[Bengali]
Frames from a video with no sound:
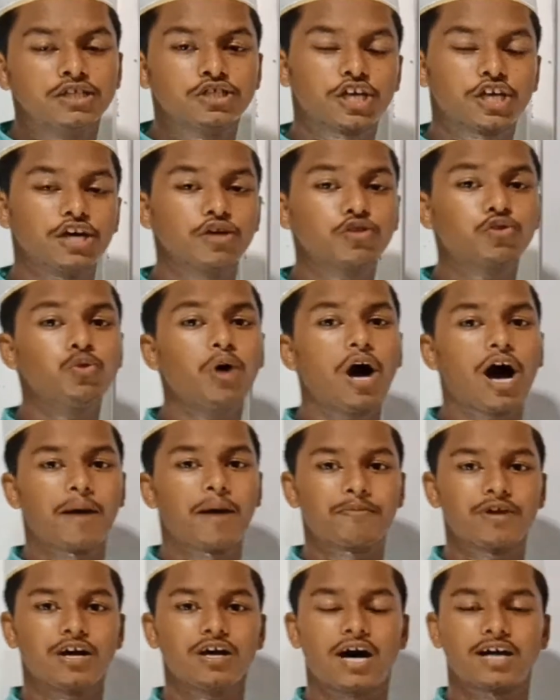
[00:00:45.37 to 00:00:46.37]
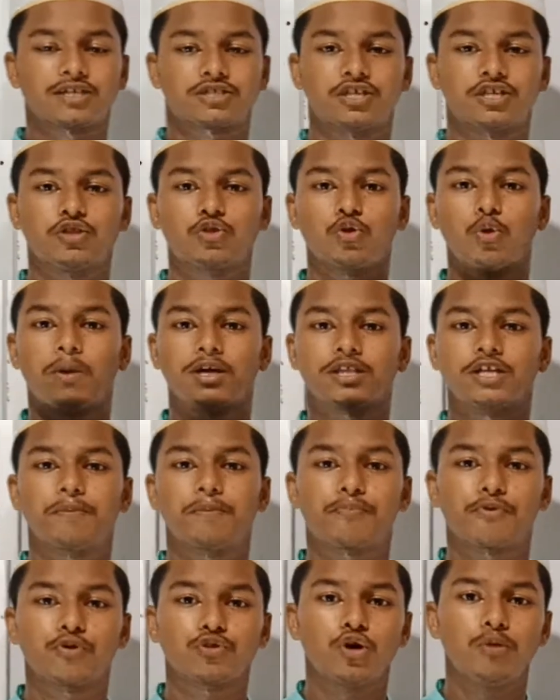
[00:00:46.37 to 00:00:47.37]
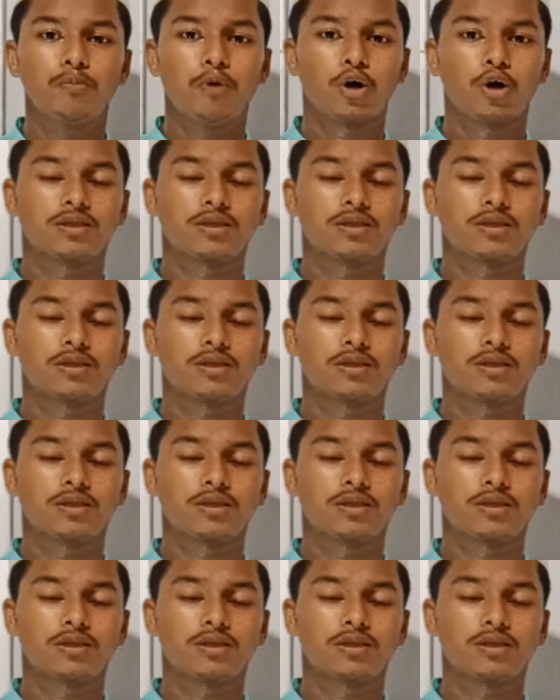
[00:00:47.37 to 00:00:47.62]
যেহেতু আমরা আজকে তোমাদের প্রথম